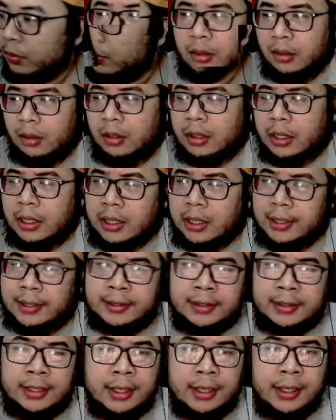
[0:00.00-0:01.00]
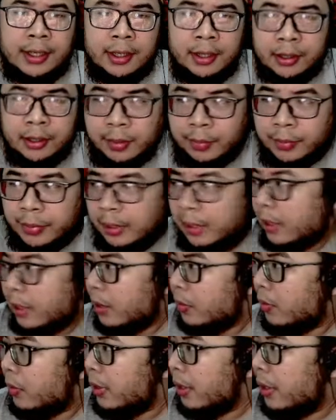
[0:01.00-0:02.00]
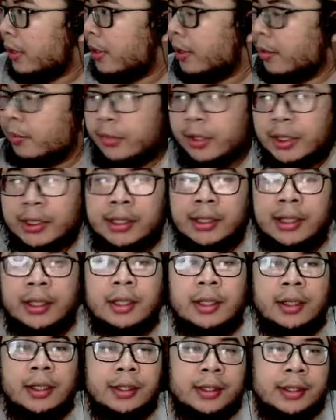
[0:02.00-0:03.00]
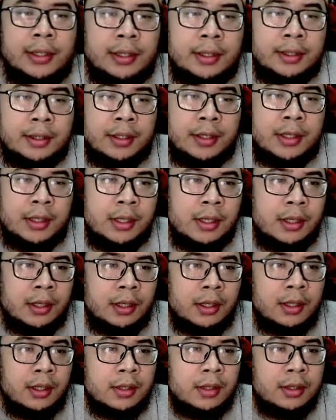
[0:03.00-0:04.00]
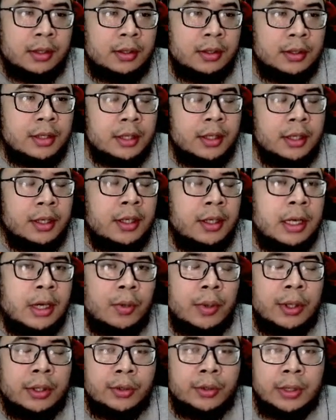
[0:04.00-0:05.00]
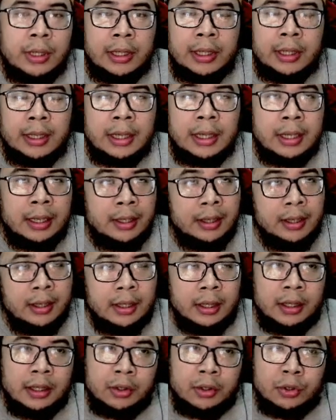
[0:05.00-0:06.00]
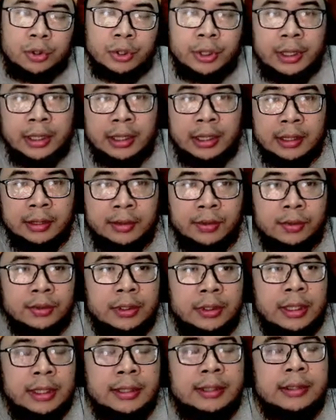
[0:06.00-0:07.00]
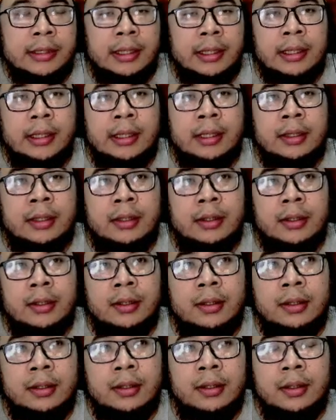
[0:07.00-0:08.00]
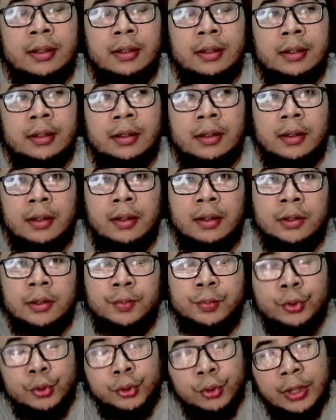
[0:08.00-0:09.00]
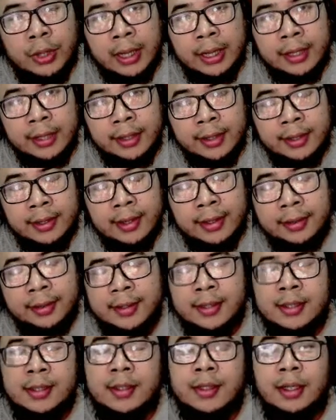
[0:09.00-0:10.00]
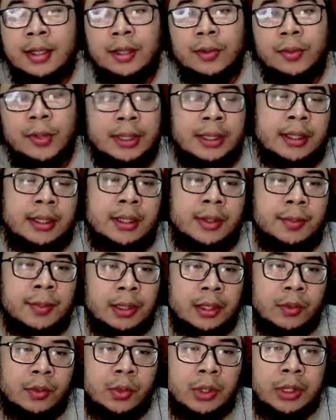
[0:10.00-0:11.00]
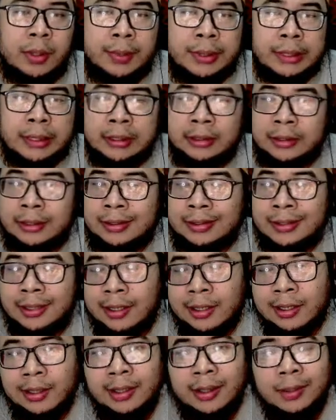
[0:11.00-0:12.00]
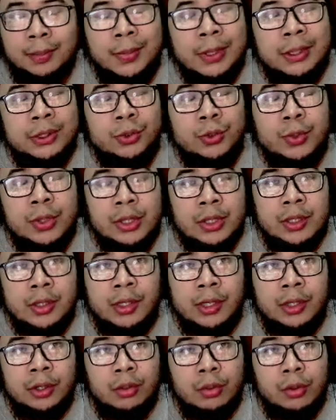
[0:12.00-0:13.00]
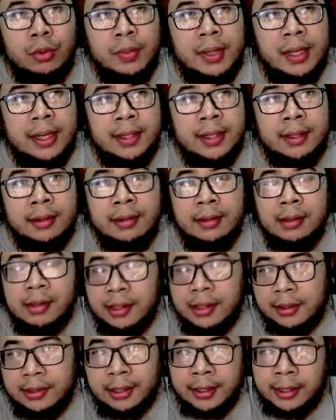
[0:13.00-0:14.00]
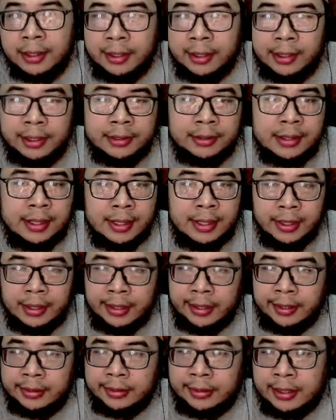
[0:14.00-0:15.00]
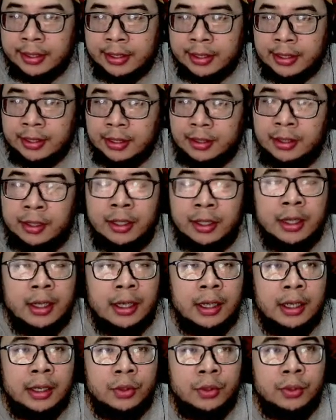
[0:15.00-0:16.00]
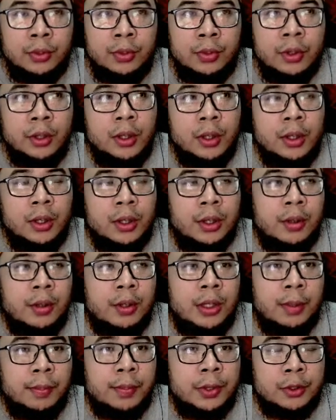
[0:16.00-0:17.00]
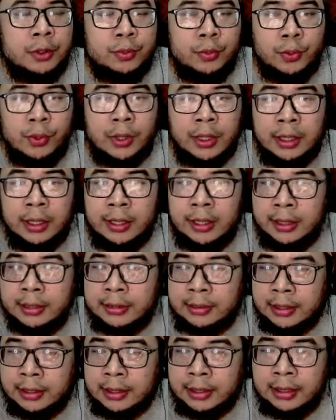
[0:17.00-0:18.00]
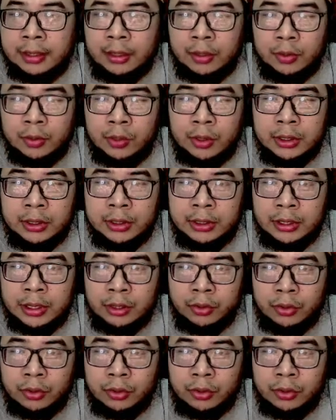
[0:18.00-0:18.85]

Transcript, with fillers: oke okay, guys kayak gini tampilan awal gamenya ya kalian lihat ya ini jadi di awal tuh kalian akan ada uh, tutorial terus gacha 10 kali gratis di awal dimana gue dapat SSR yang pas gue searching itu lumayan tinggi tire ya, guys tire SS jadi kalian tuh dapat 10 kali gacha dan gue di sini tuh